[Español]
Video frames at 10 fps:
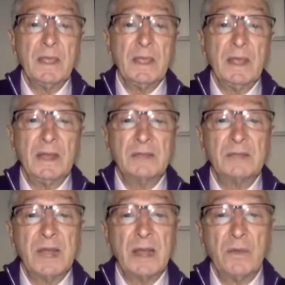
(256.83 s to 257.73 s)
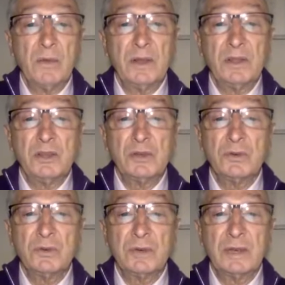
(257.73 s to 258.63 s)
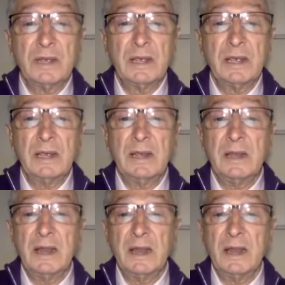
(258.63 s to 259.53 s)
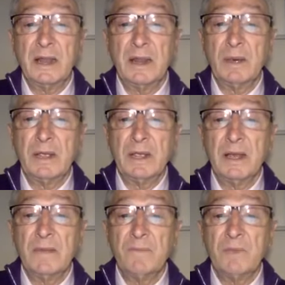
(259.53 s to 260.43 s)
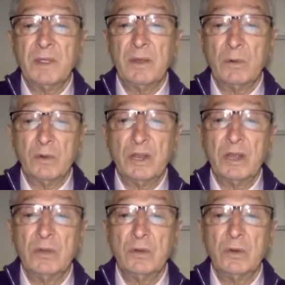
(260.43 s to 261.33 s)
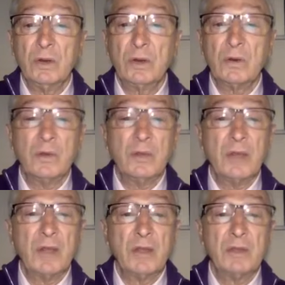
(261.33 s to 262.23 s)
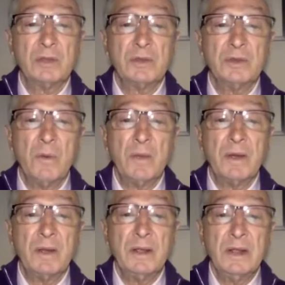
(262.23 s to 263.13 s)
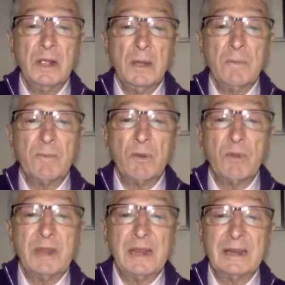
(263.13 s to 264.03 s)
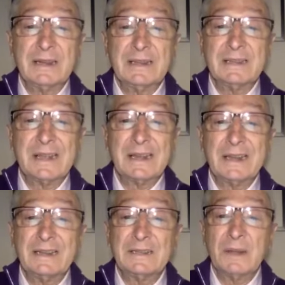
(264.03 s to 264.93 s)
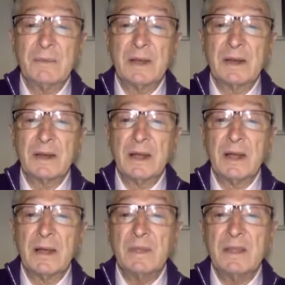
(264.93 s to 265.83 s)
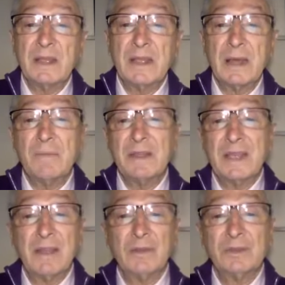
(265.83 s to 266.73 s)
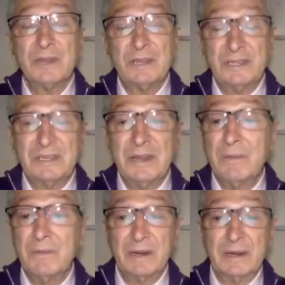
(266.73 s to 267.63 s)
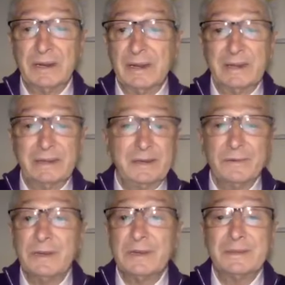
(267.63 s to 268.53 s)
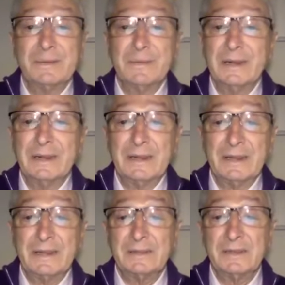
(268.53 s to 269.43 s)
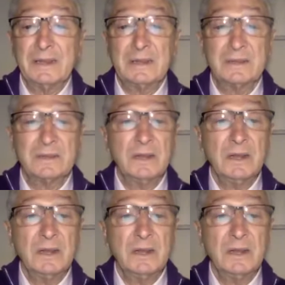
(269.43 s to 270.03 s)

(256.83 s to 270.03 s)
El Estado ha dicho que en el área de la bahía, incluyendo el condado de Sonoma, podría alcanzar esta marca a, mediados de diciembre, que es en una semana, 10 días.